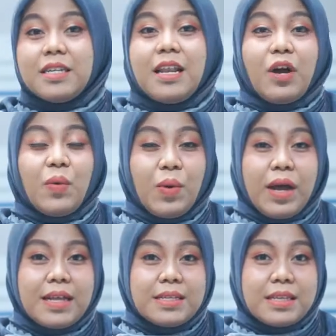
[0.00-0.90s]

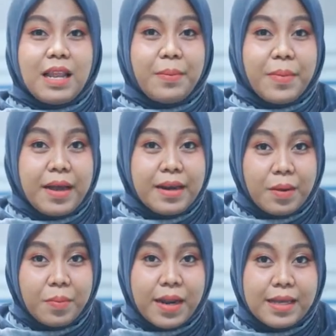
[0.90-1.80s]
dilakukan selama
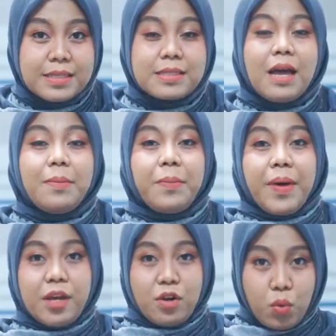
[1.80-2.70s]
16
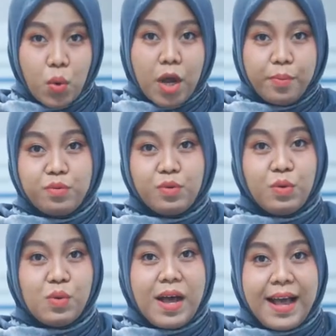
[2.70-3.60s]
sampai
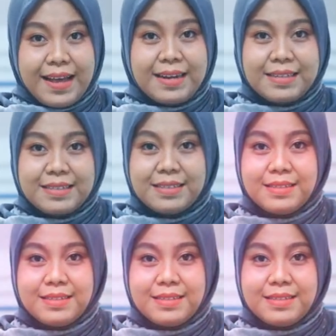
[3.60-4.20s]
20 hari.